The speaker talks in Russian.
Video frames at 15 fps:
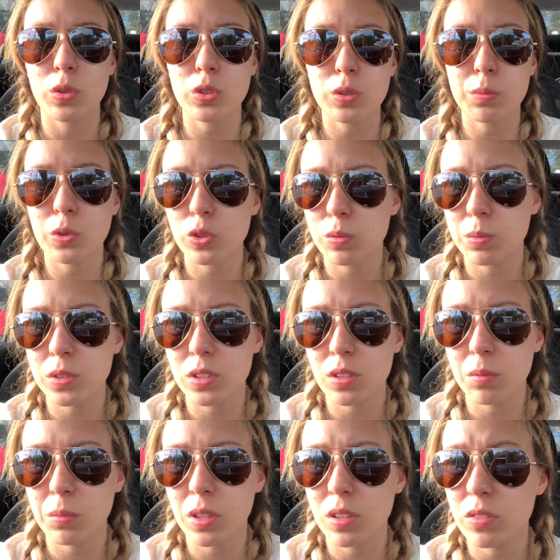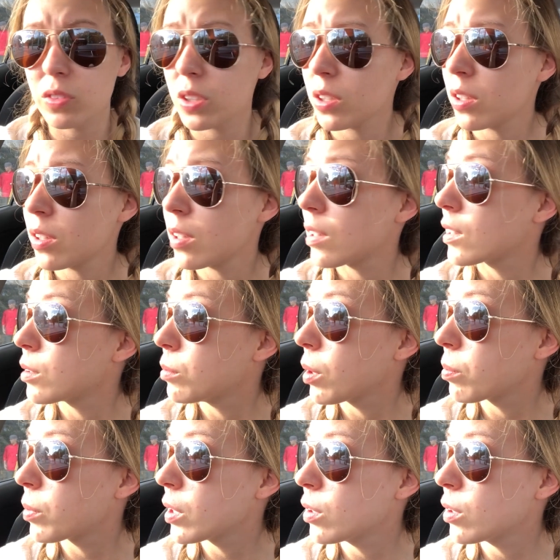тоже может быть это менее выгодно для тебя,